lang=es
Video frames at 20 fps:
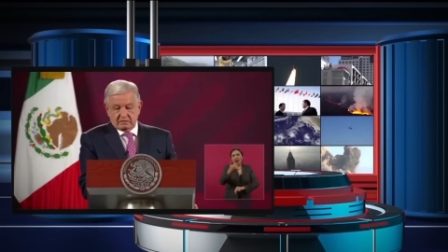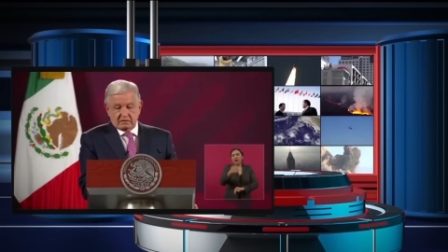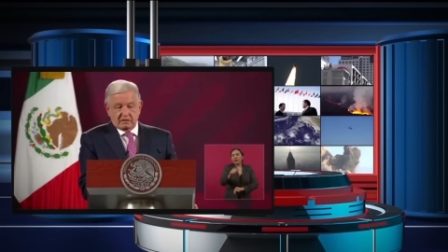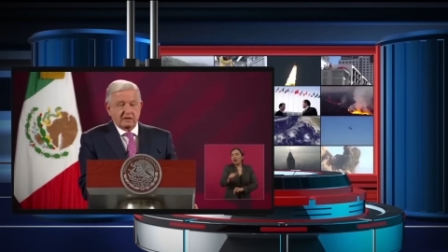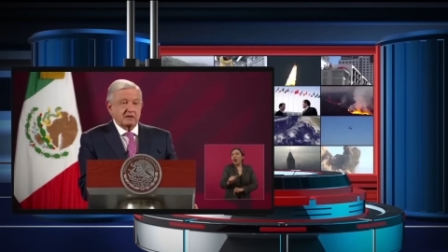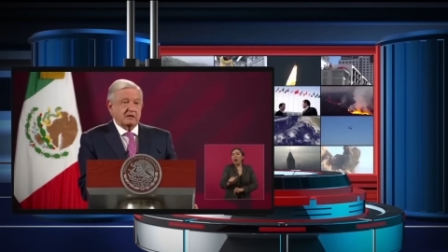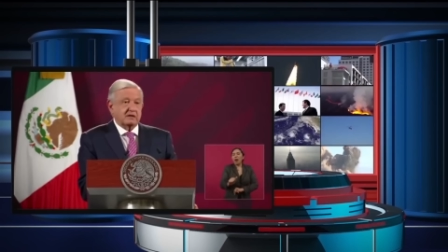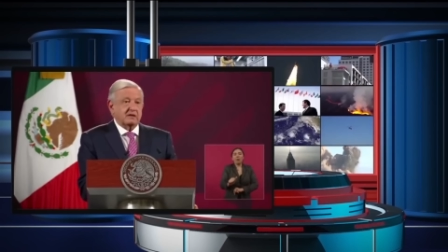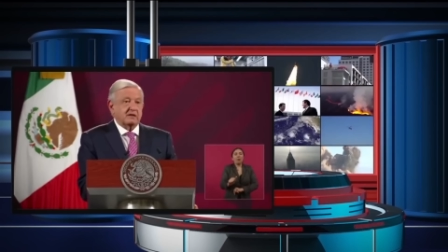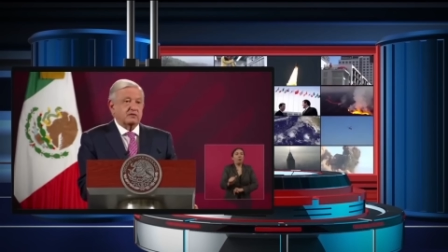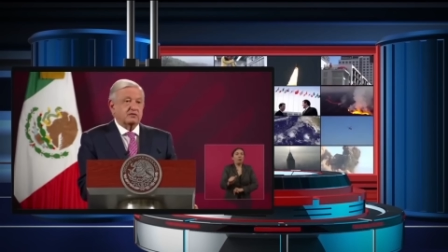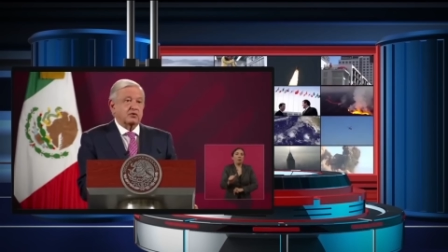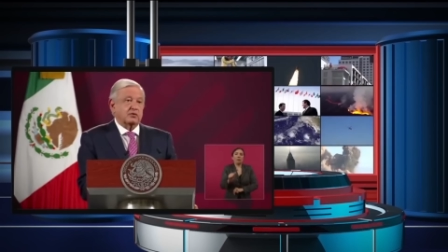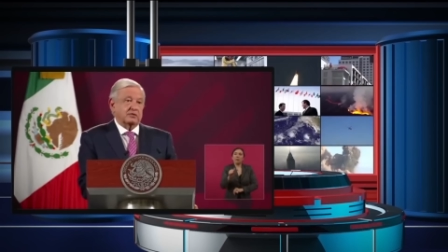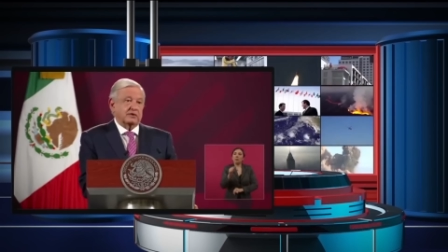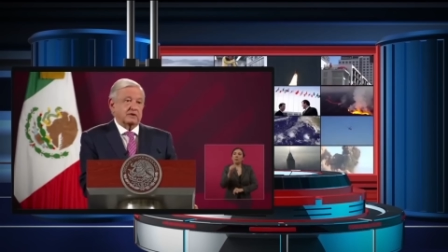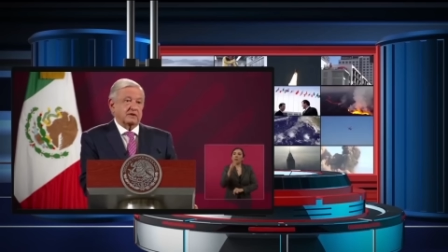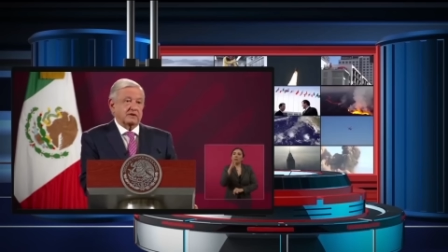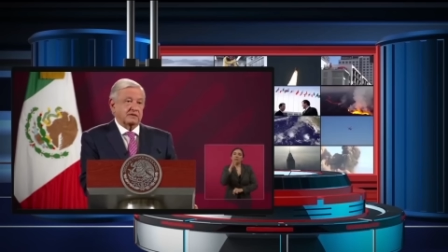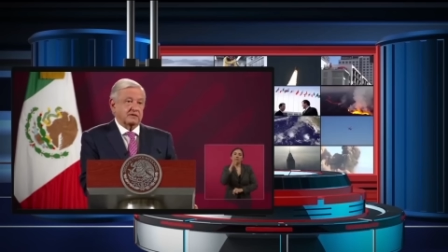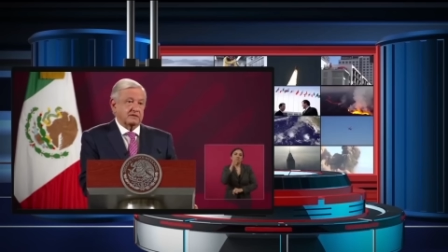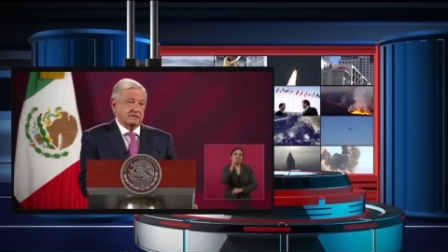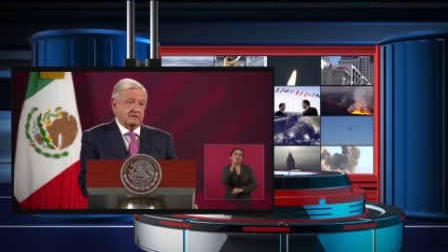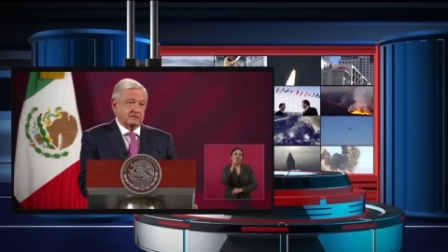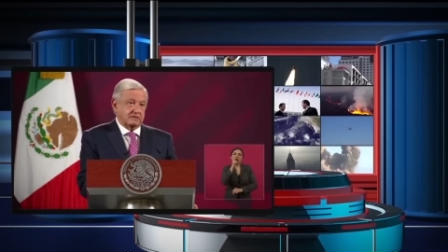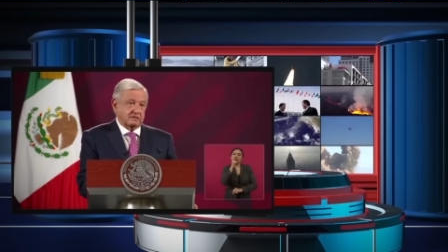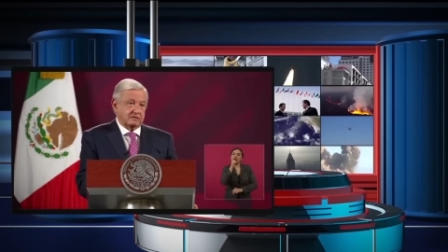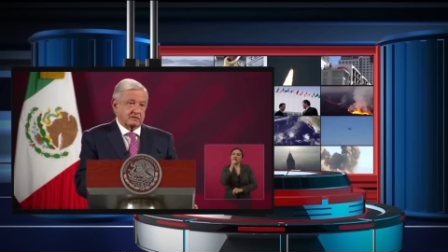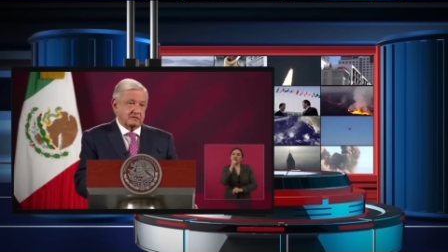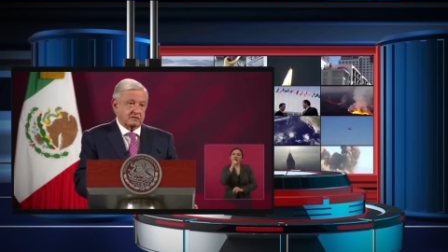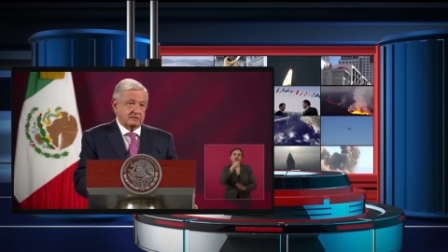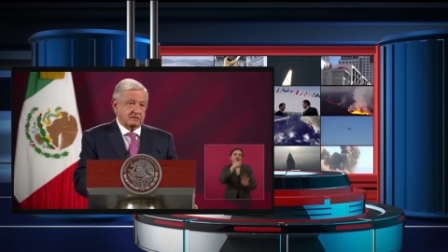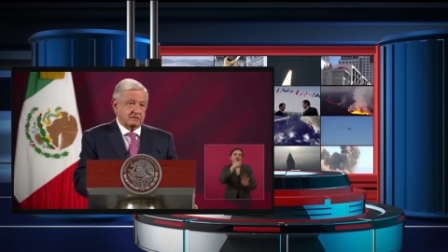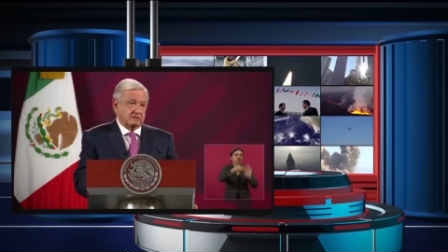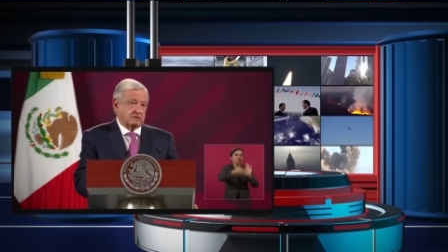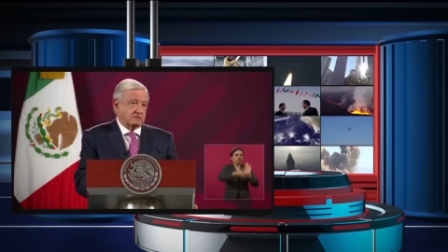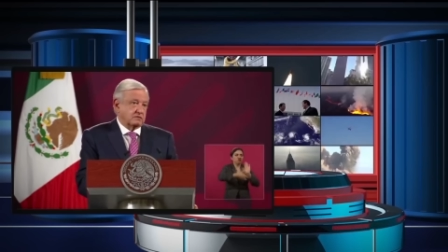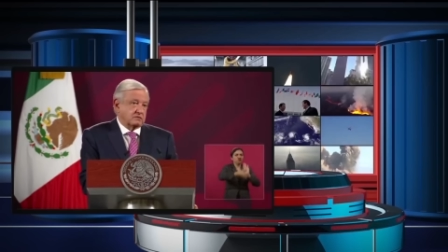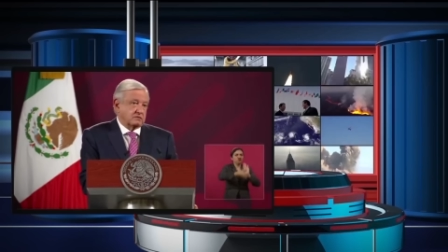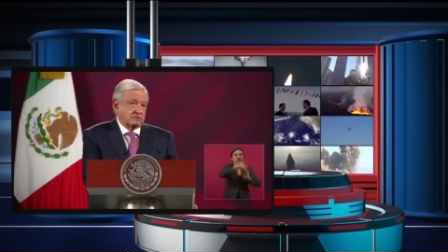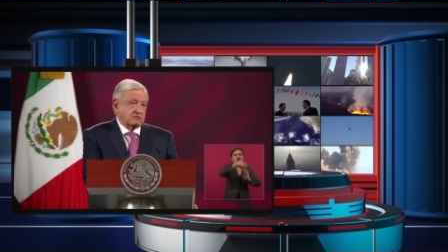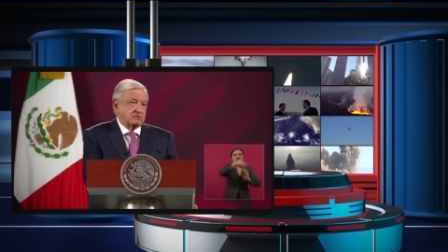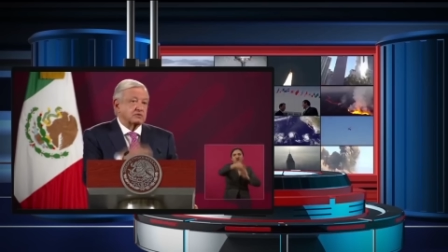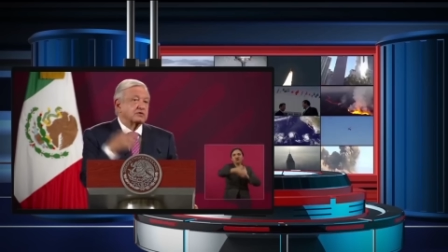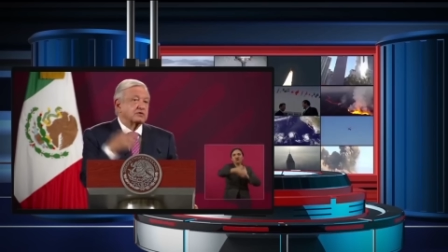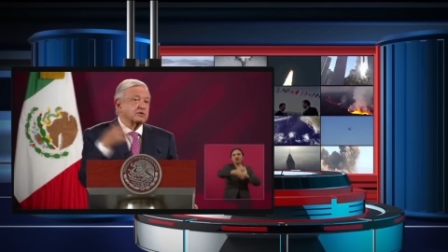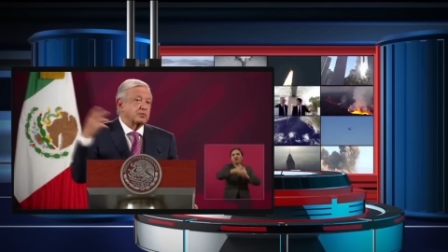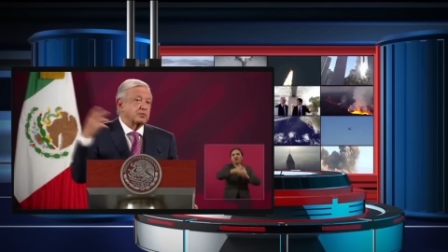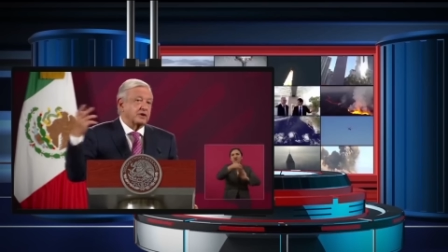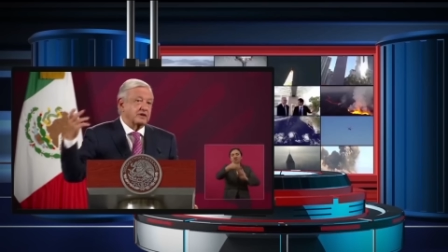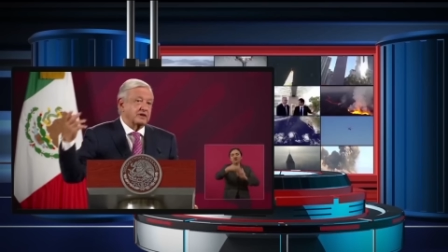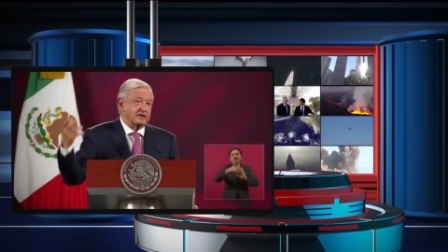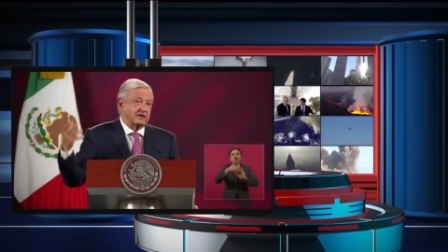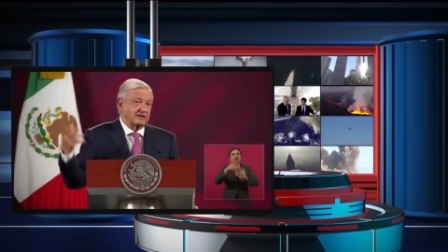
las obras, no, se puede.